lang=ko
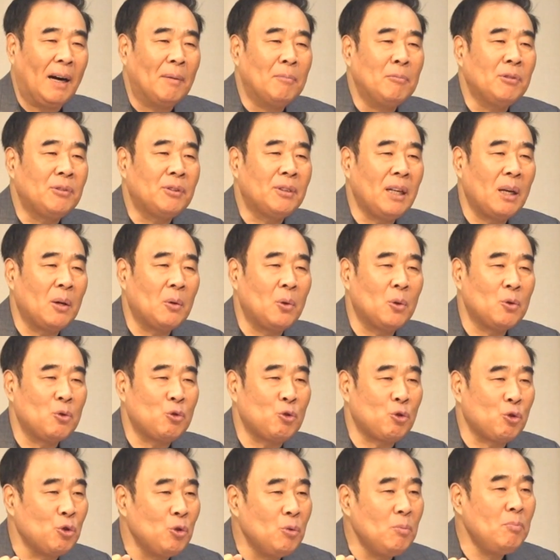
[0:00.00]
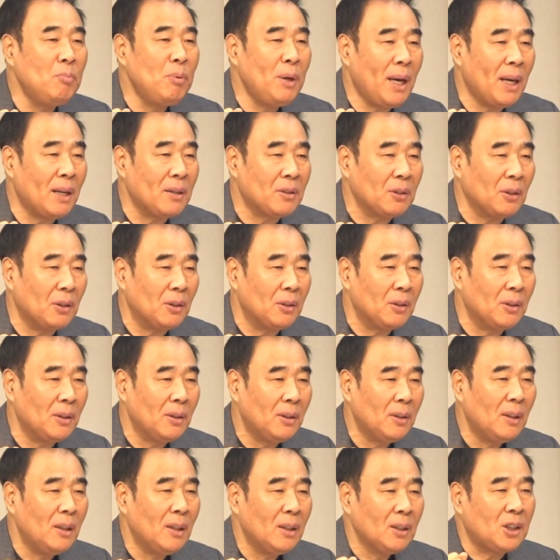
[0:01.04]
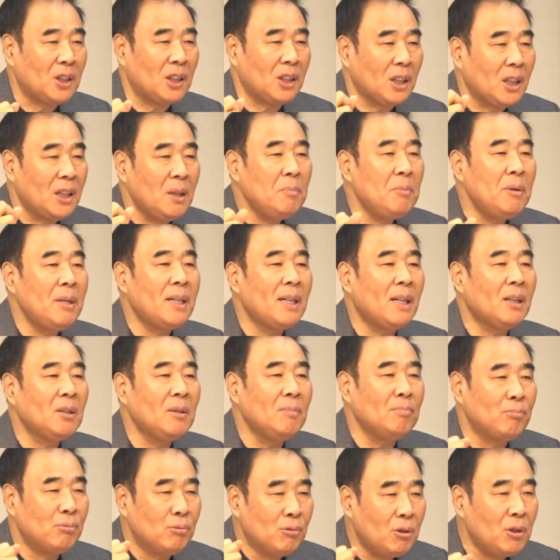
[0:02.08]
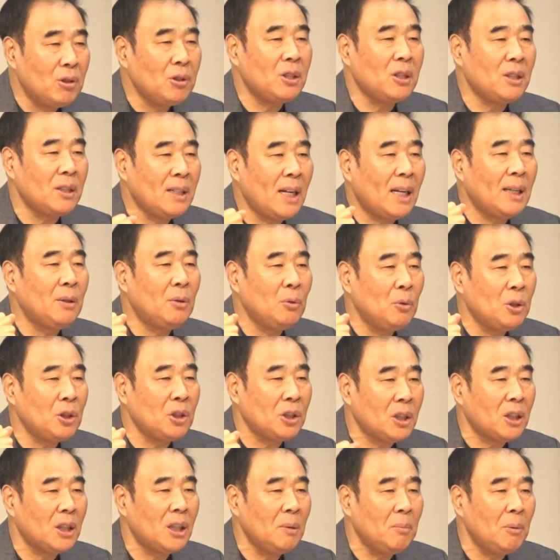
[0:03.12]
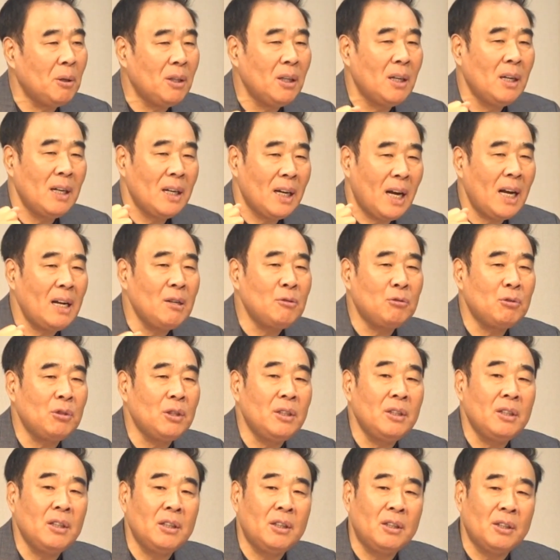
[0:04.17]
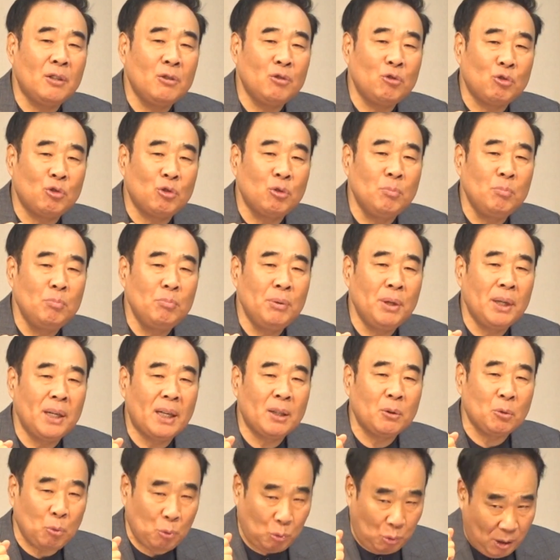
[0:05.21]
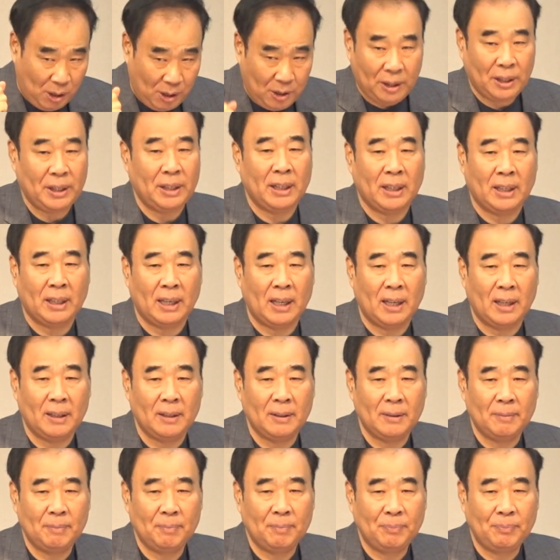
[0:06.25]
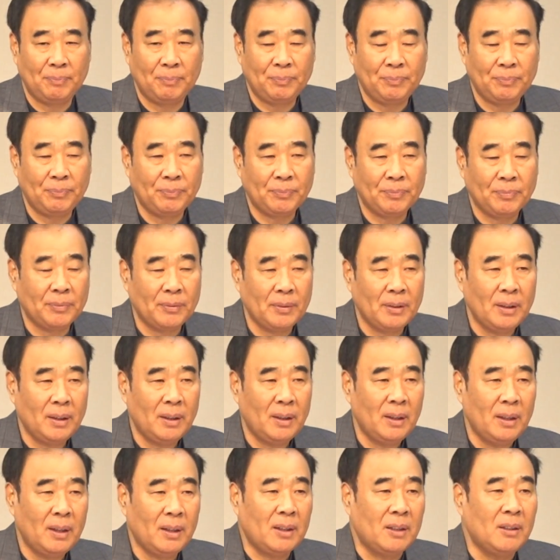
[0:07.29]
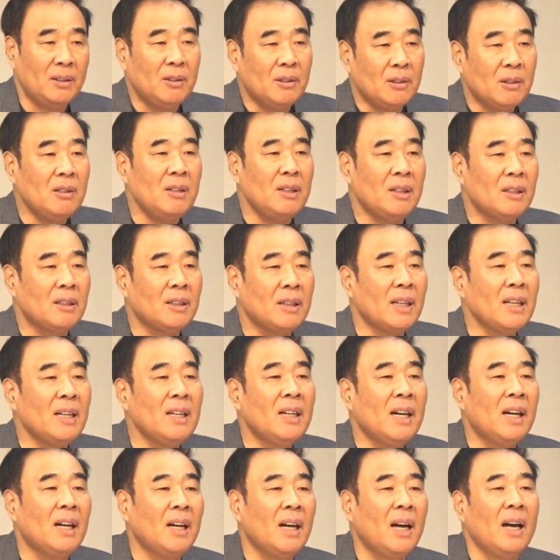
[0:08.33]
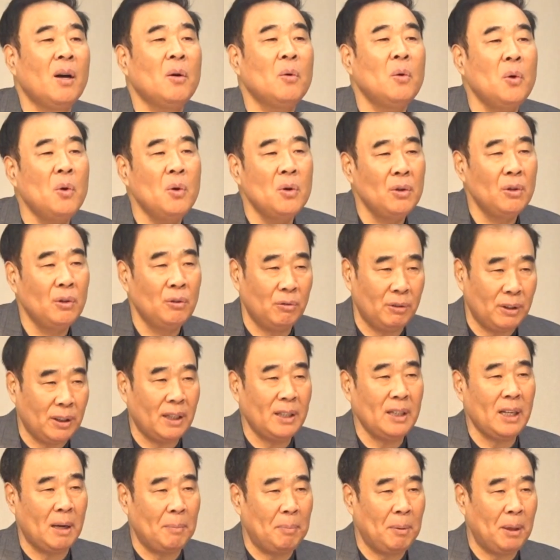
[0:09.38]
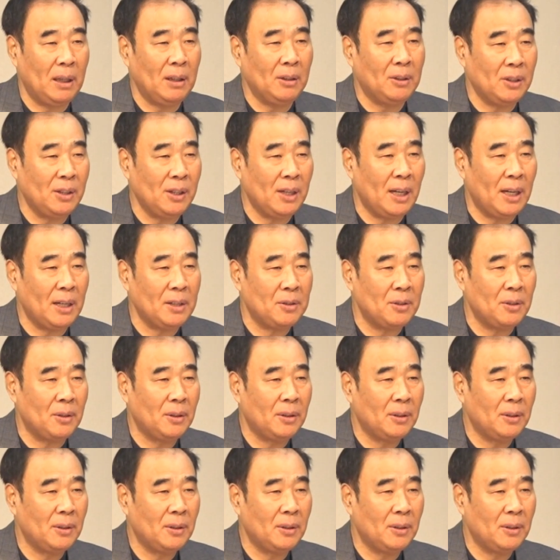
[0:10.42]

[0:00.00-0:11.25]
아무 때고 준비해서 지금이라도 무엇이라도 시키면 할 수 있는 그런 준비가 되어 있는가? 그거를 생각하고 우리가 예배를 드려야죠.